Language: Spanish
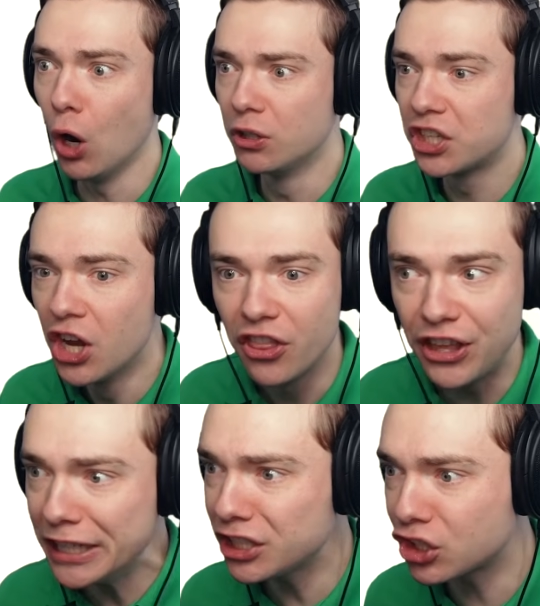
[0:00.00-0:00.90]
Esto
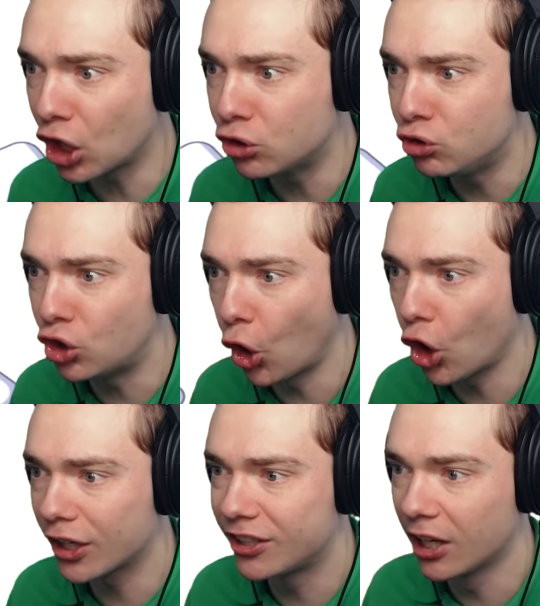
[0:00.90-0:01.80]
sí es una
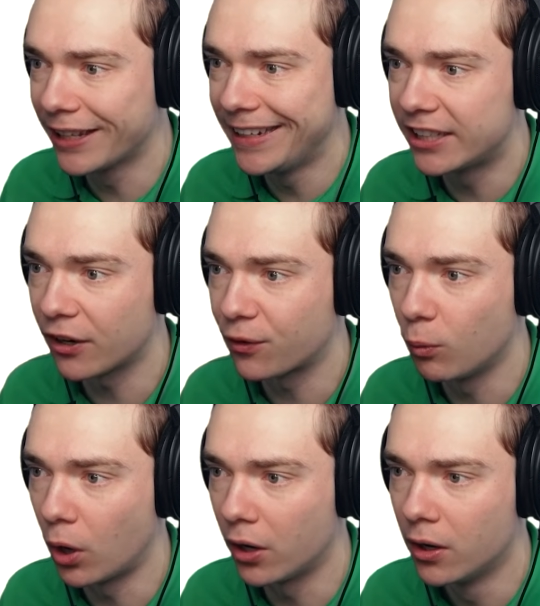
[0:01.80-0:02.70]
borrada oscura,
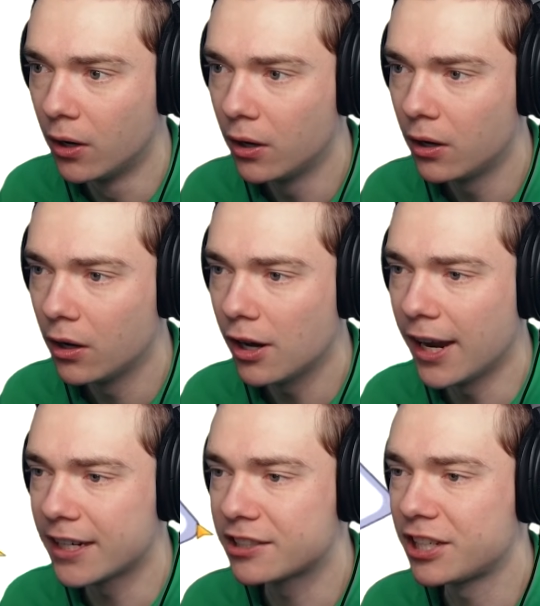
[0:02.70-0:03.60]
chicos.
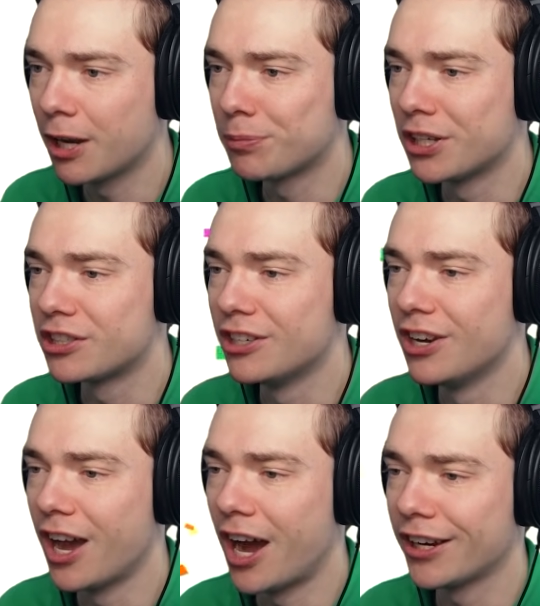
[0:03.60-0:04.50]
Solo que
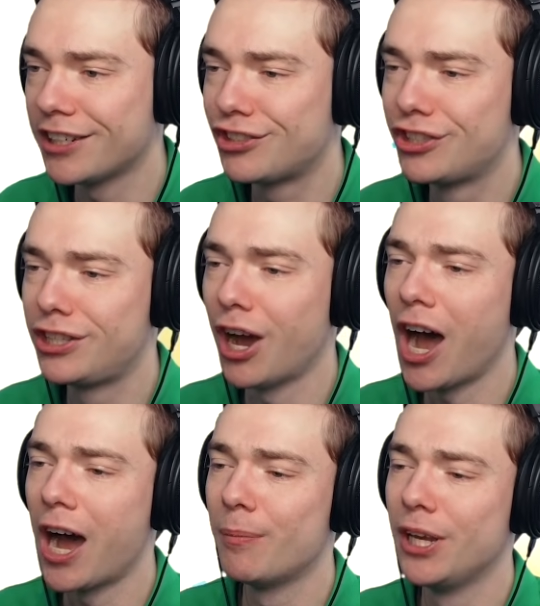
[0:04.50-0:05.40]
no lo es,
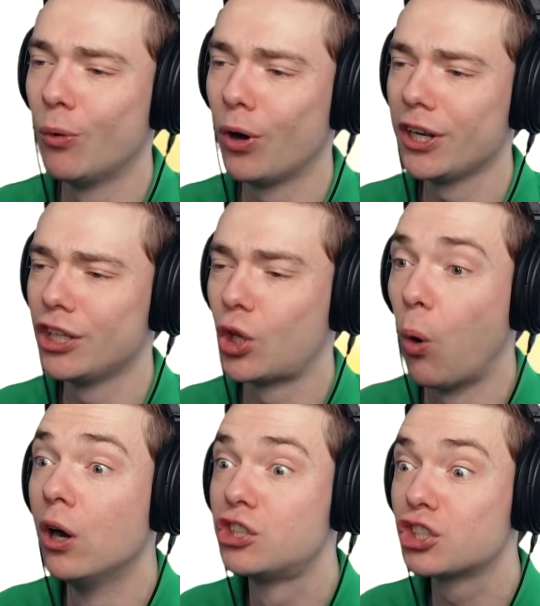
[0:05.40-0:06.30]
es Tommy. ¿Qué
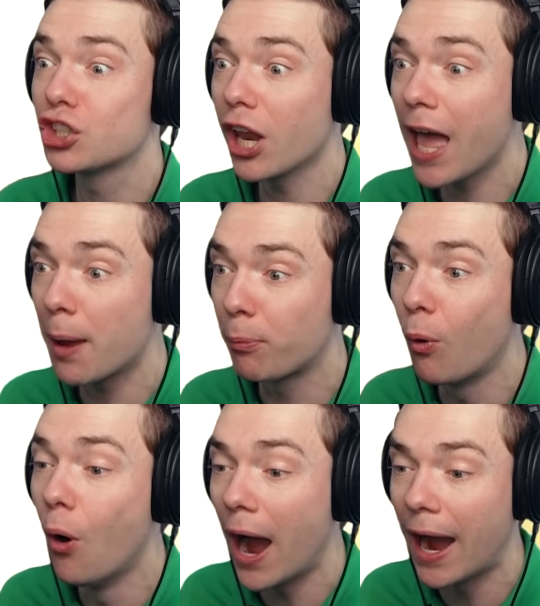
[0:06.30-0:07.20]
haces?
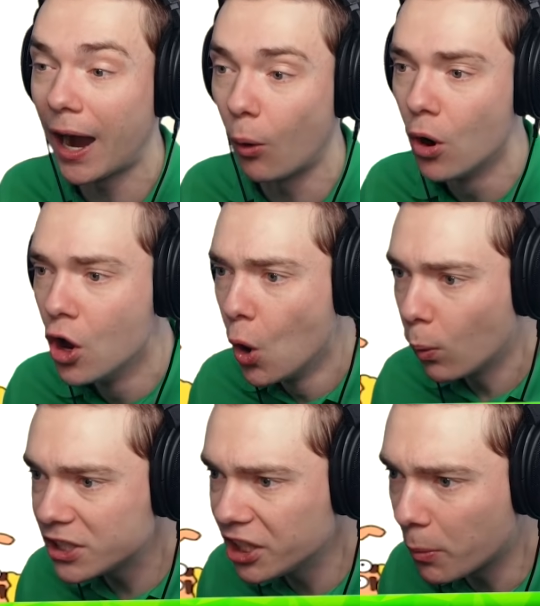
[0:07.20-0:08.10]
¡Bofetada! ¡Wow!
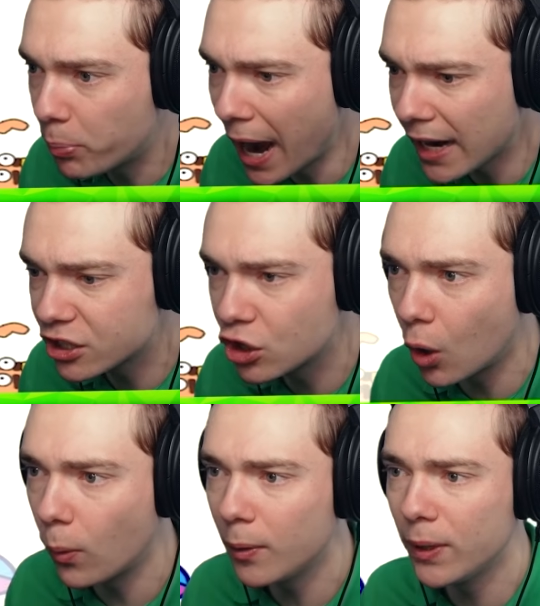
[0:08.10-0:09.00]
Quiero ver qué
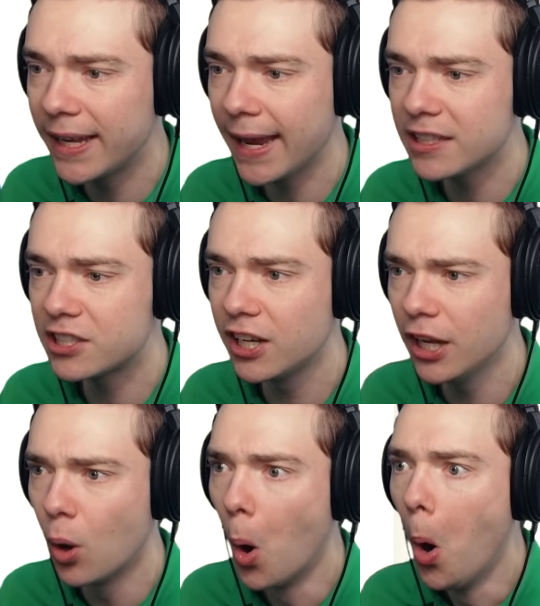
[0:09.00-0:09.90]
hay en la caja.
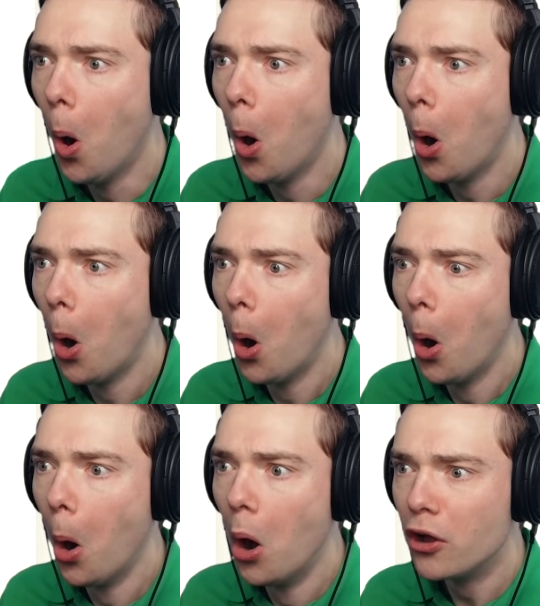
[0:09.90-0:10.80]

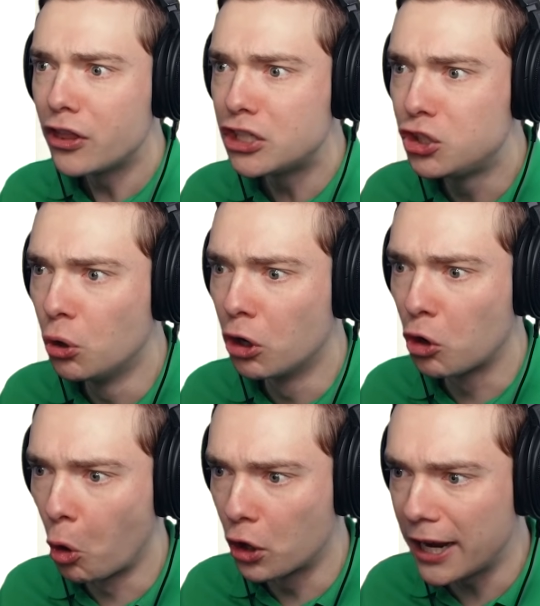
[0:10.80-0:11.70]
¡Oh! Este
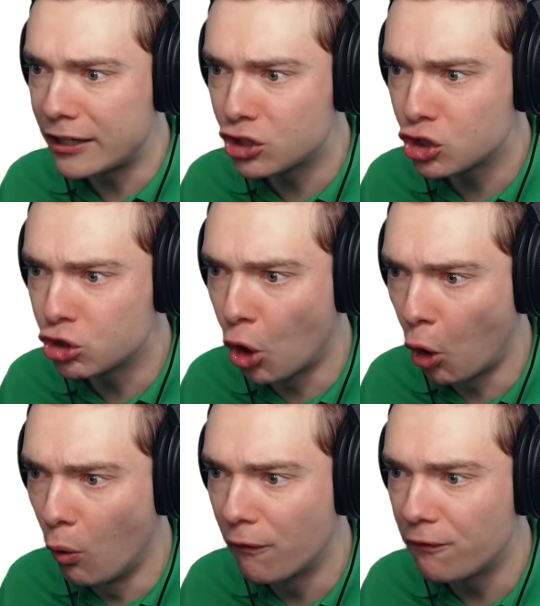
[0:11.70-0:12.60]
unicornio es
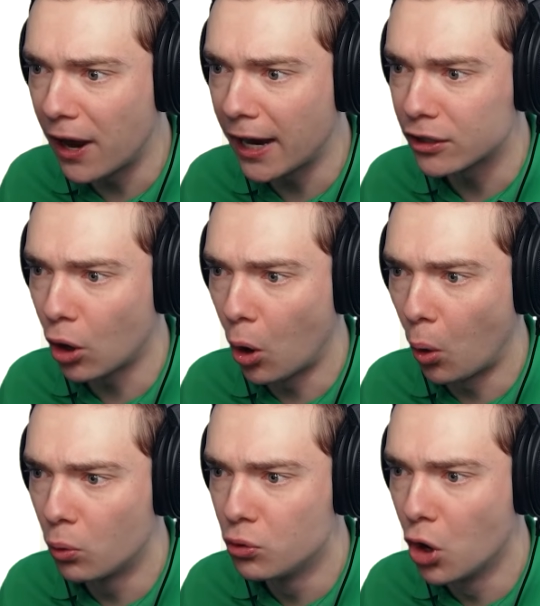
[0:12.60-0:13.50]
muy gordo.
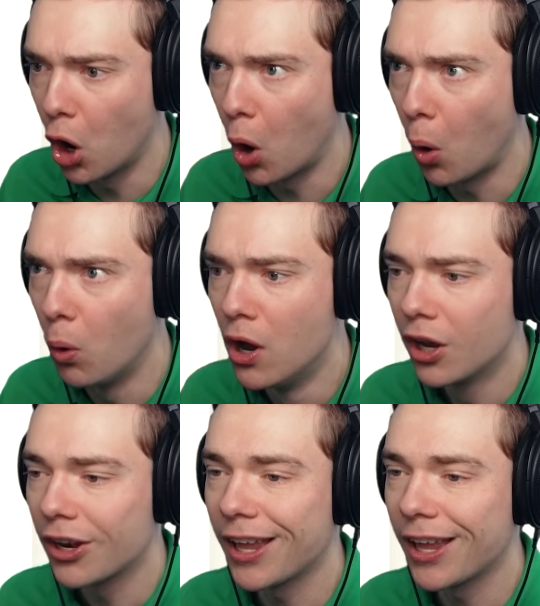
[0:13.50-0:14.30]
Oh, no.